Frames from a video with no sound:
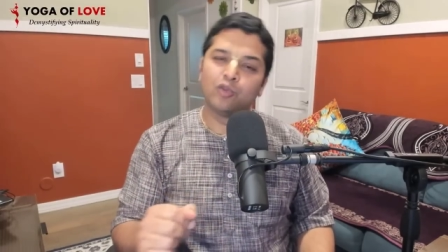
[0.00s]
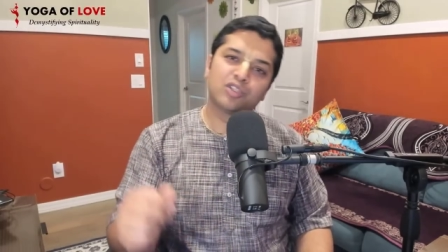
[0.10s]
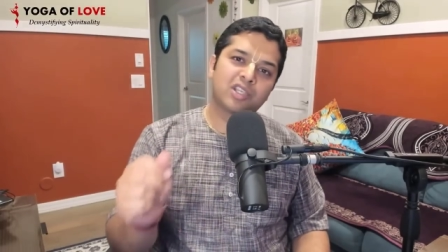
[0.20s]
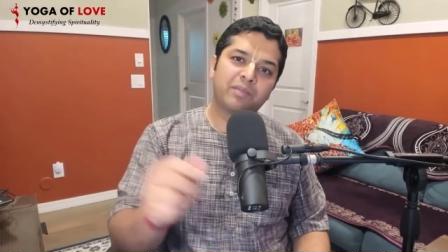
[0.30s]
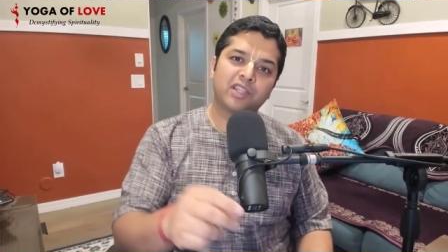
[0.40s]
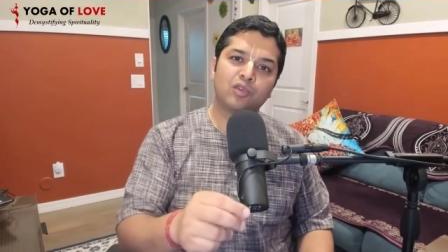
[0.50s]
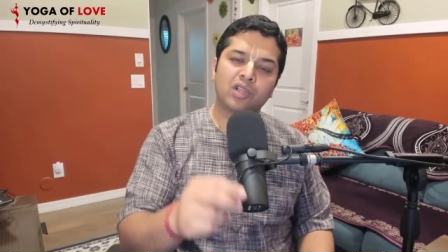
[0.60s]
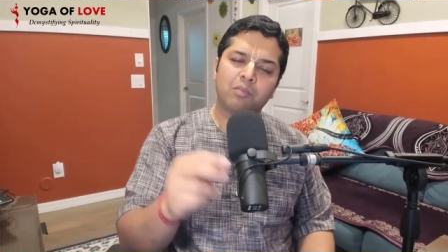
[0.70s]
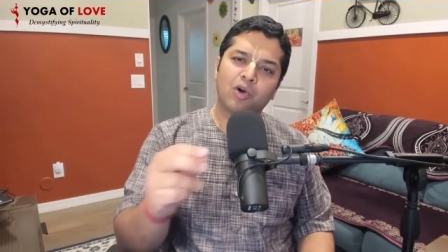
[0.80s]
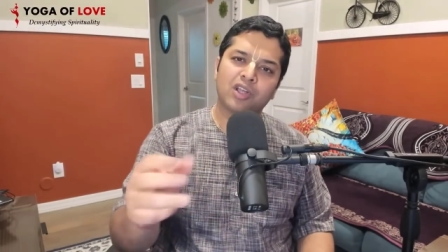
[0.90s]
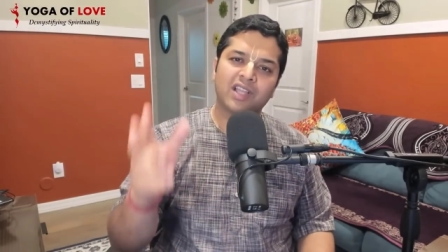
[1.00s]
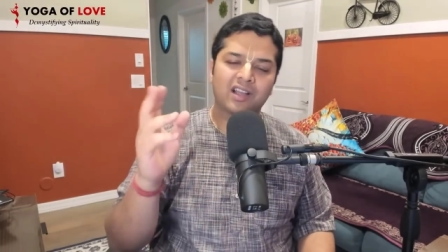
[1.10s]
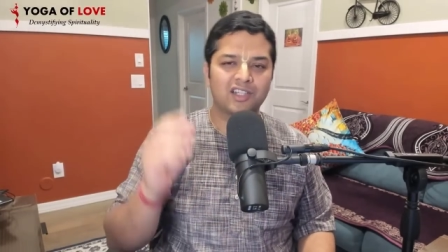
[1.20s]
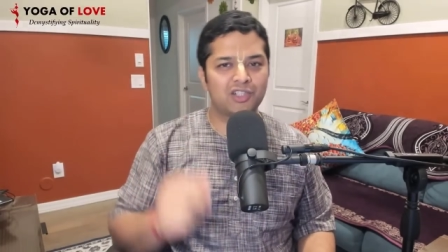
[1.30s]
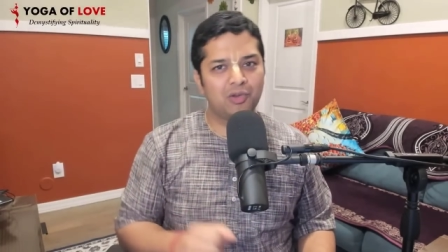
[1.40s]
उसके प्रति उनका बहुत
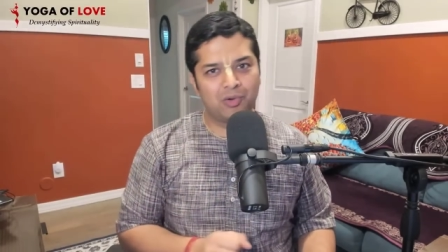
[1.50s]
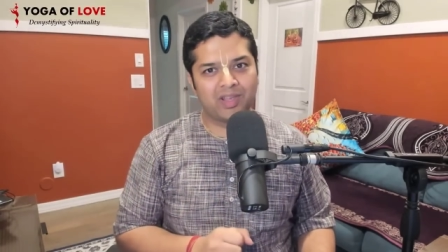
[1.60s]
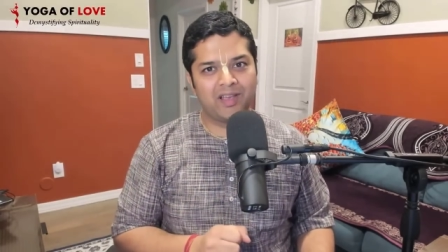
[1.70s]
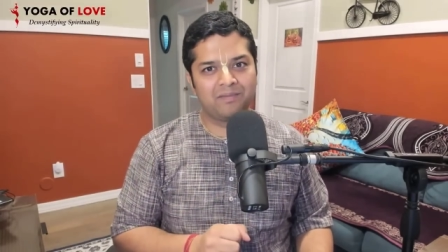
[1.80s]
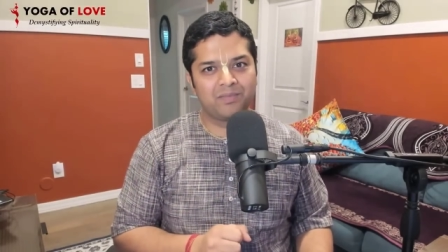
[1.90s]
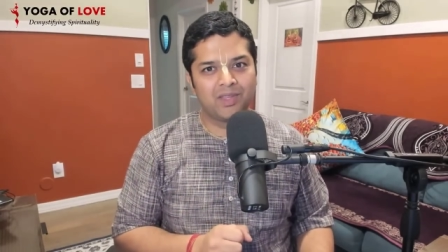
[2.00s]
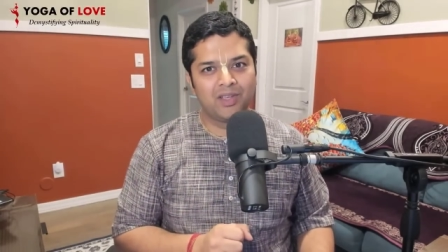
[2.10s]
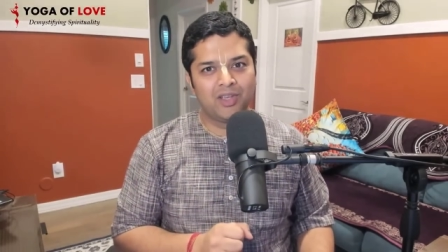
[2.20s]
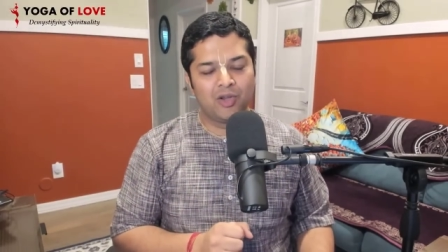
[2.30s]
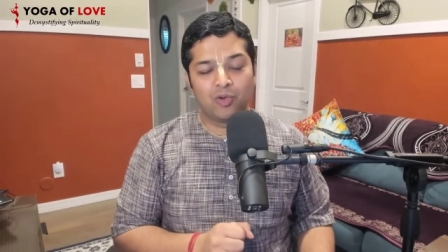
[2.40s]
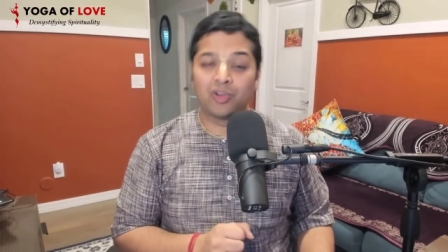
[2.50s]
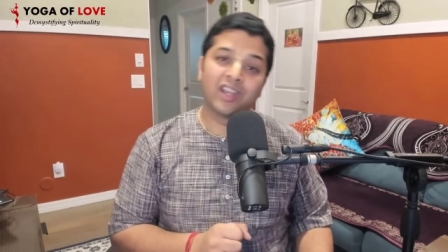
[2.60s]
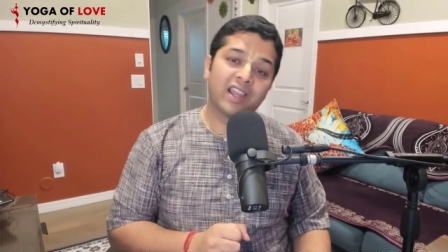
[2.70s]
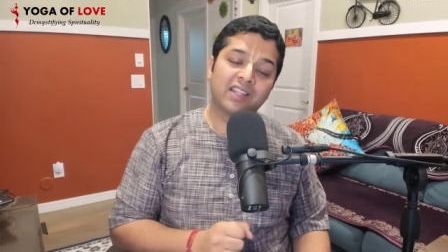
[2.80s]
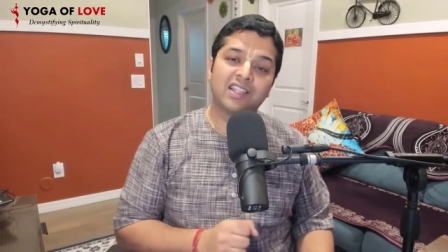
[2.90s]
आकर्षण हो गया
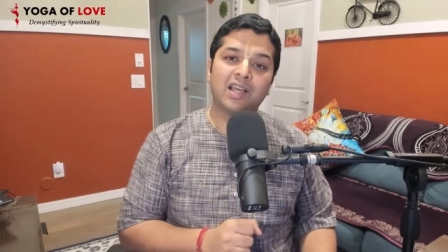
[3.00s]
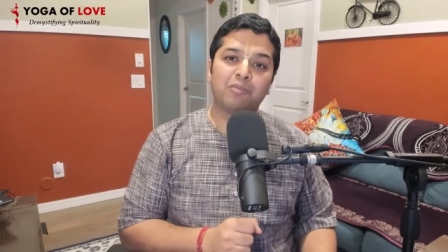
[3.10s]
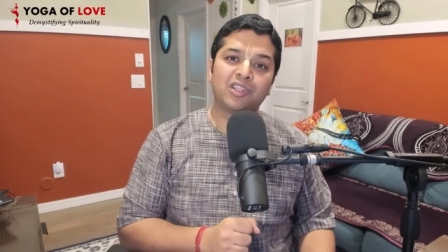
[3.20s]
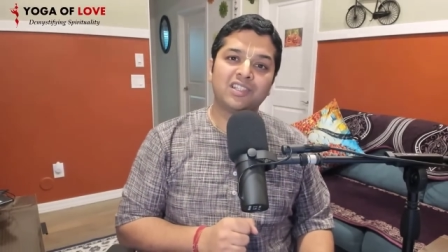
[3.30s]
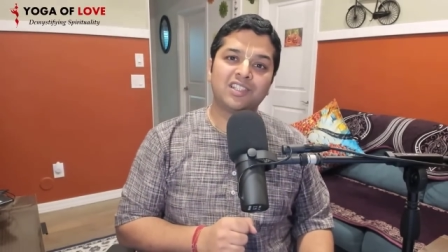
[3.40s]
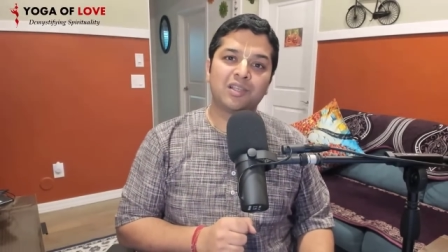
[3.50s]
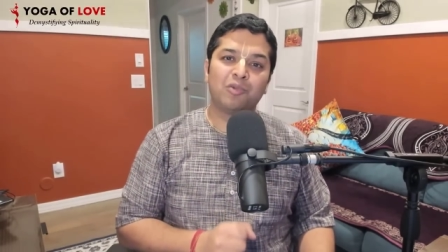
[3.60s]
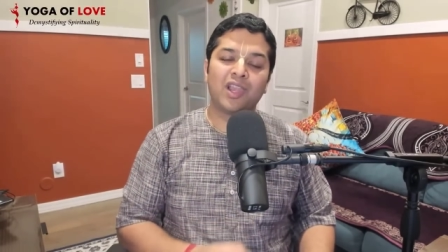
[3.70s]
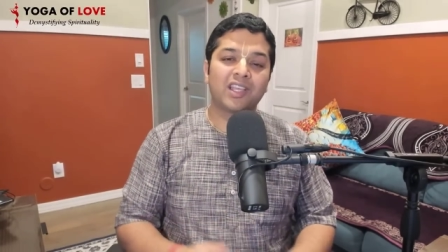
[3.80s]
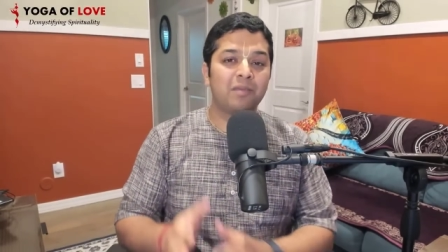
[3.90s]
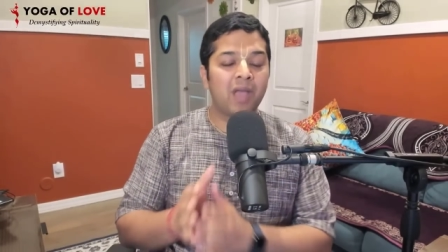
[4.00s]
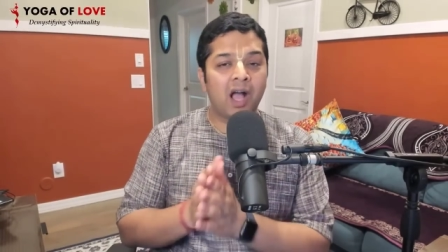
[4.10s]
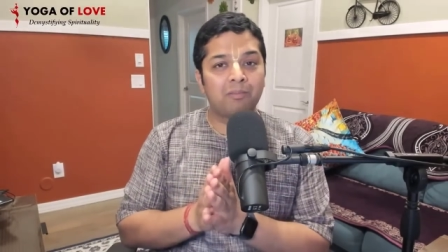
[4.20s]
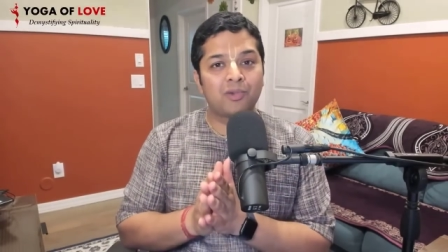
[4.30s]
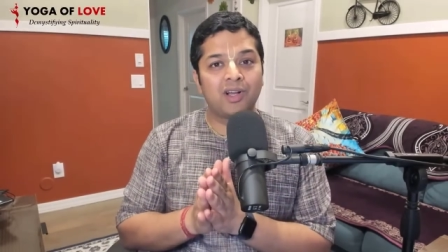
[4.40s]
उन्होंने राधा दामोदर जी से बोला कि मैं
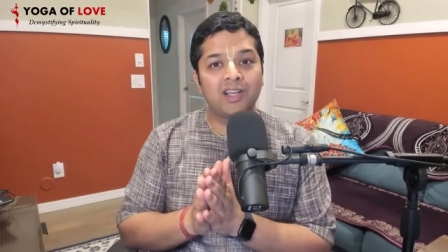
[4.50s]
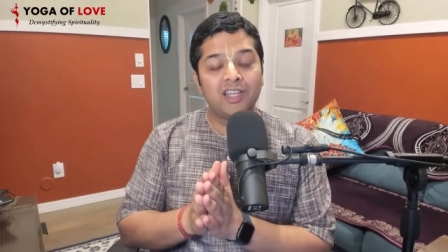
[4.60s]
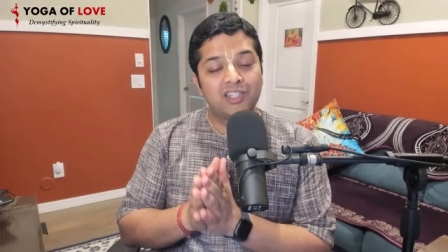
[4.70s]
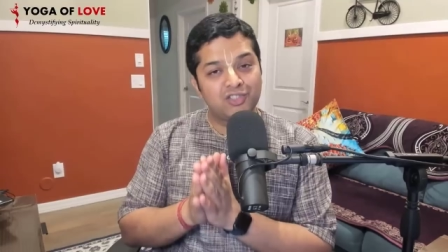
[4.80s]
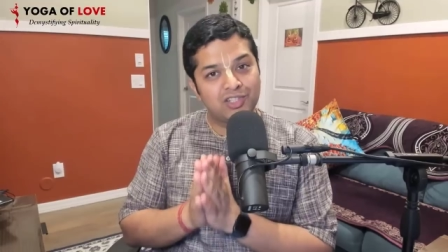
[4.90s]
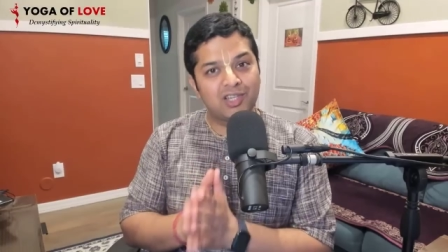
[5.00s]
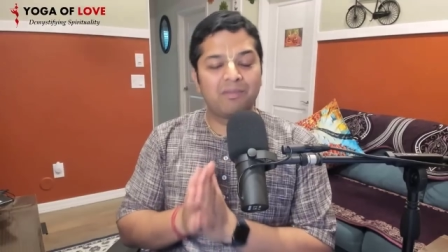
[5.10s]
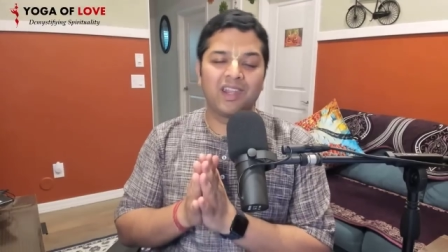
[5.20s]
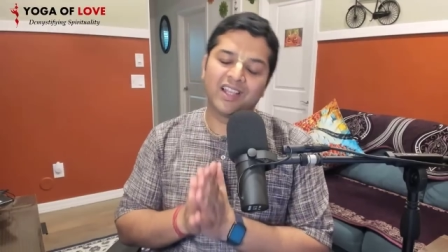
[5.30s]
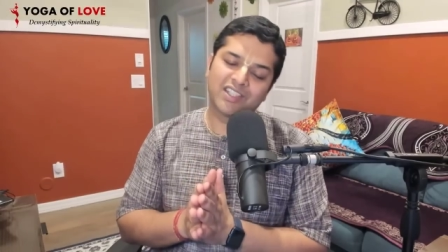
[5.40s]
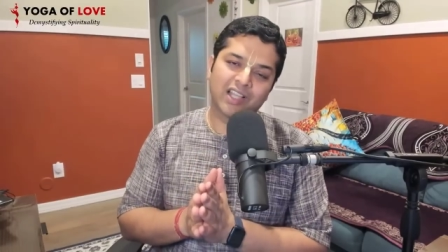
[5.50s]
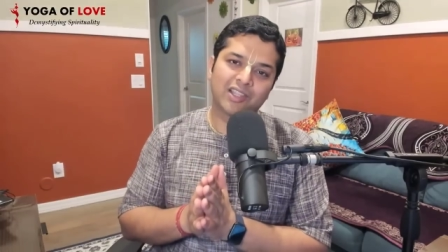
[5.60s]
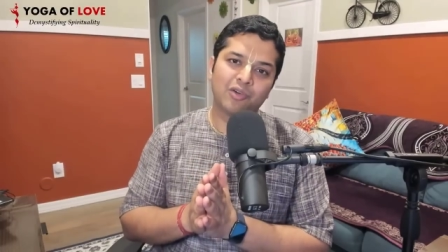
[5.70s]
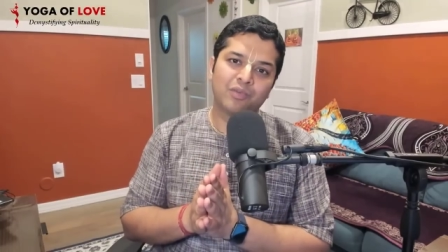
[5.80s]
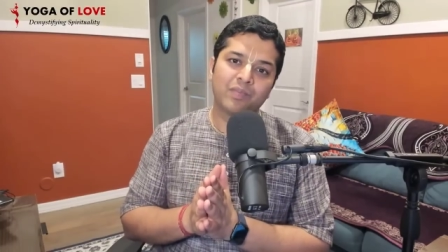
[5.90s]
आपका शिष्य बनना
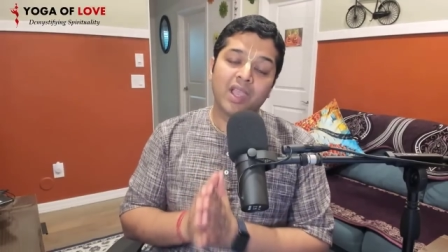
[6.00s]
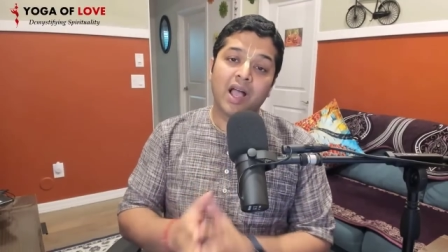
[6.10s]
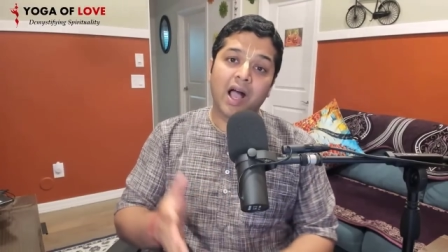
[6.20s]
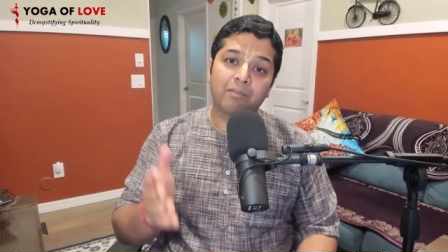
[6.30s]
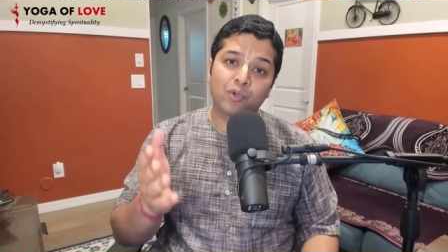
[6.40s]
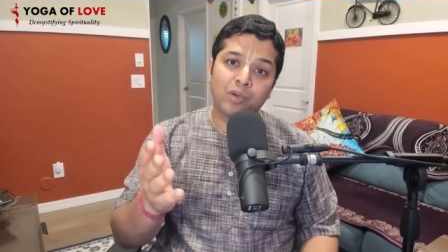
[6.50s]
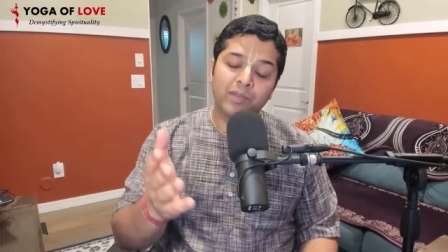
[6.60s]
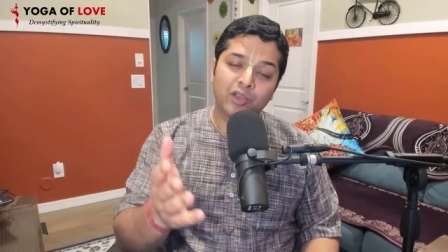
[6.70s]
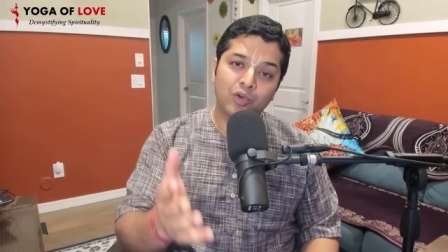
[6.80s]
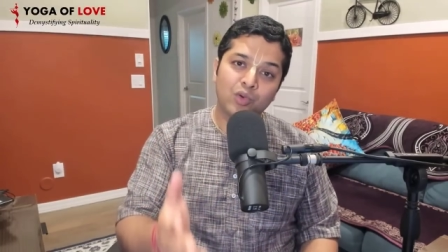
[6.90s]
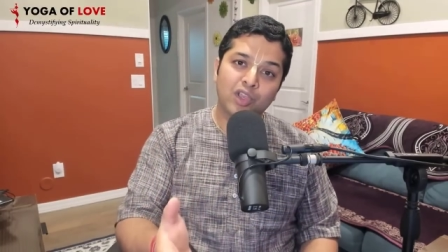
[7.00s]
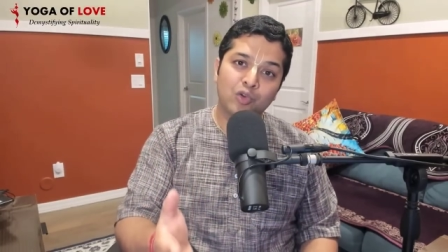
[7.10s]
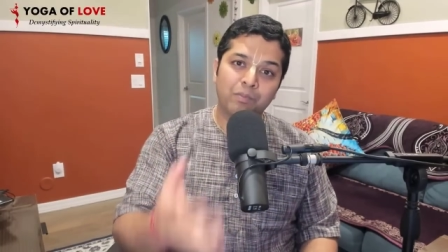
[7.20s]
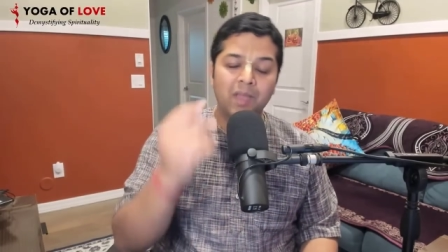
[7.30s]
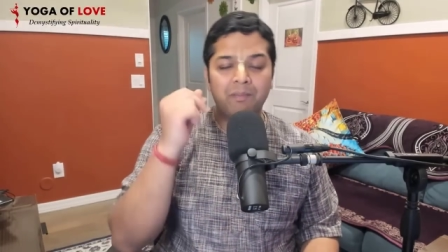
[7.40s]
चाहता हूँ आपको अपने गुरु के
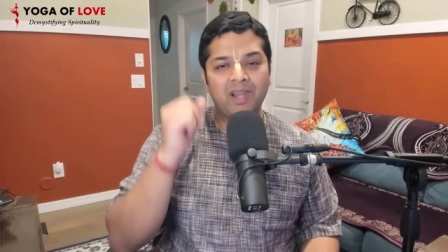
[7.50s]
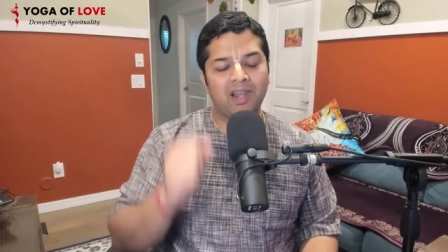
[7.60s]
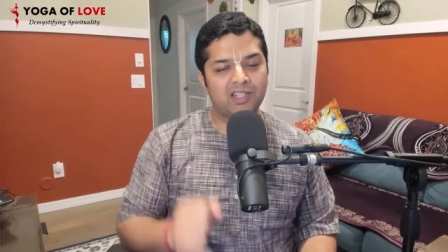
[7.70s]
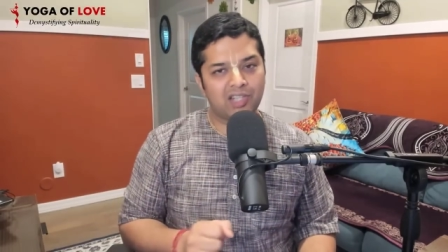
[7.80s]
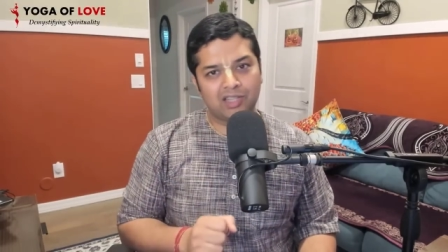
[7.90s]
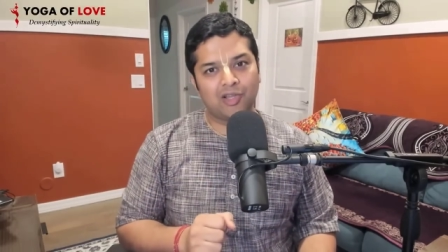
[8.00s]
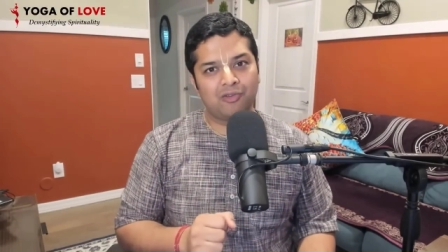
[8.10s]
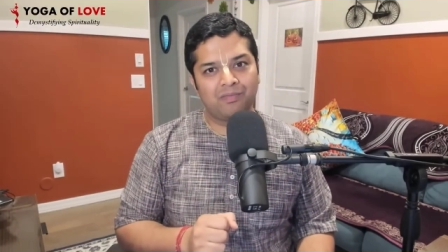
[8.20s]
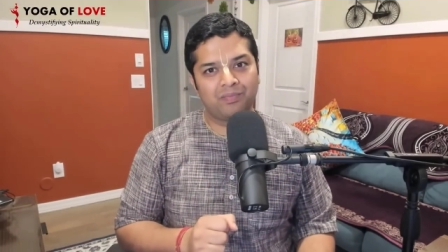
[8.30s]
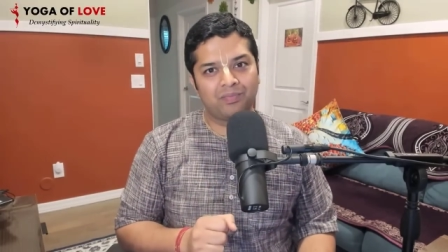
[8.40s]
रूप में अपनाना चाहता हूँ